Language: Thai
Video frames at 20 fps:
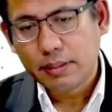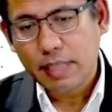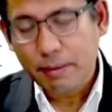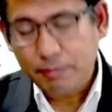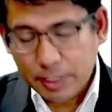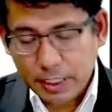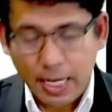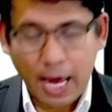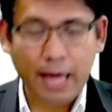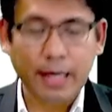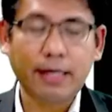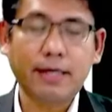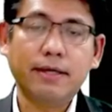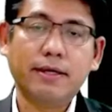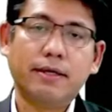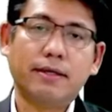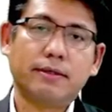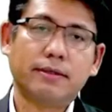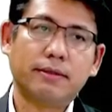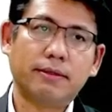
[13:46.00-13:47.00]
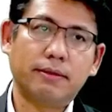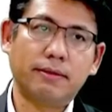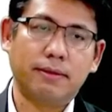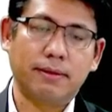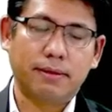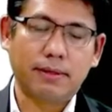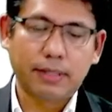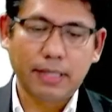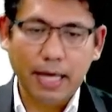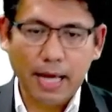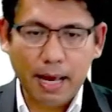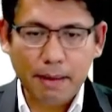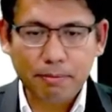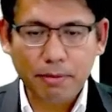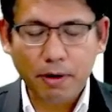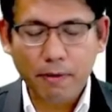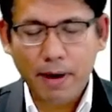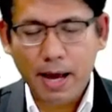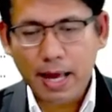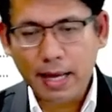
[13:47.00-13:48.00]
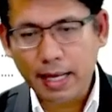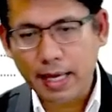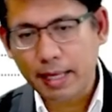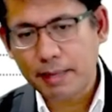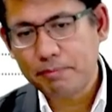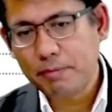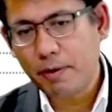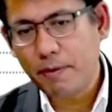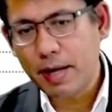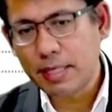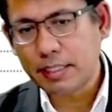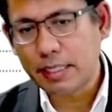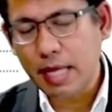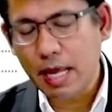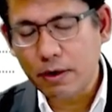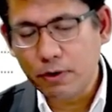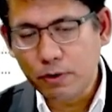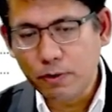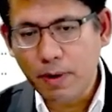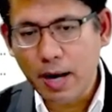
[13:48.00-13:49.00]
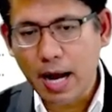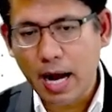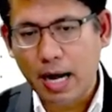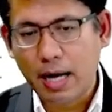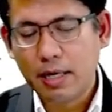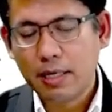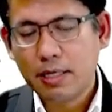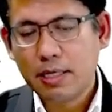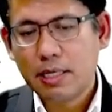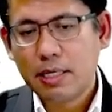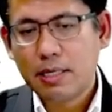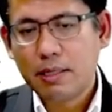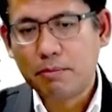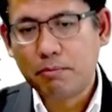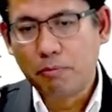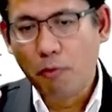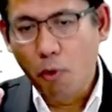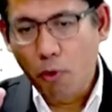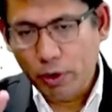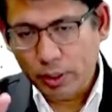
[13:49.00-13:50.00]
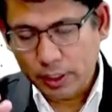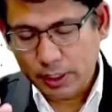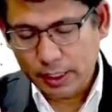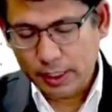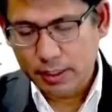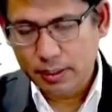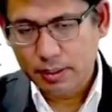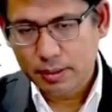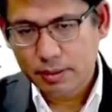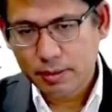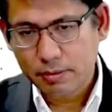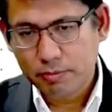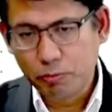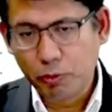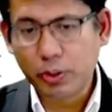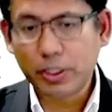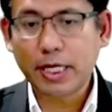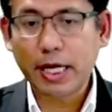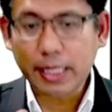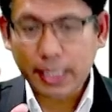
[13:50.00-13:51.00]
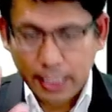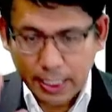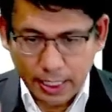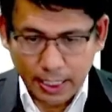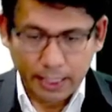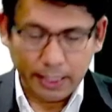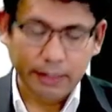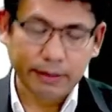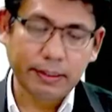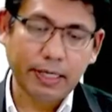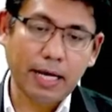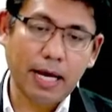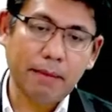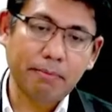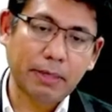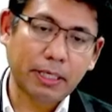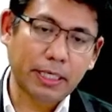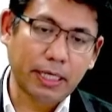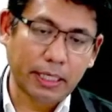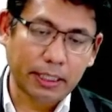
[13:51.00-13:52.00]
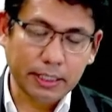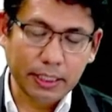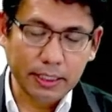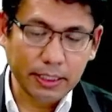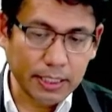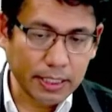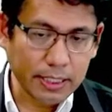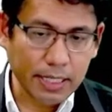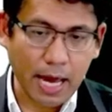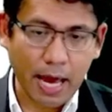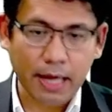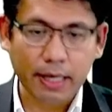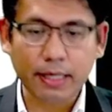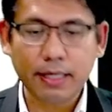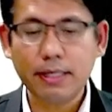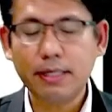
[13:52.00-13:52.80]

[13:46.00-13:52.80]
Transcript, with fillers: ทำที่ไหนนะครับเพราะว่าอะไรเพราะว่าจะได้รู้ว่ามูลคดีนะครับมันเกิดขึ้นที่ไหน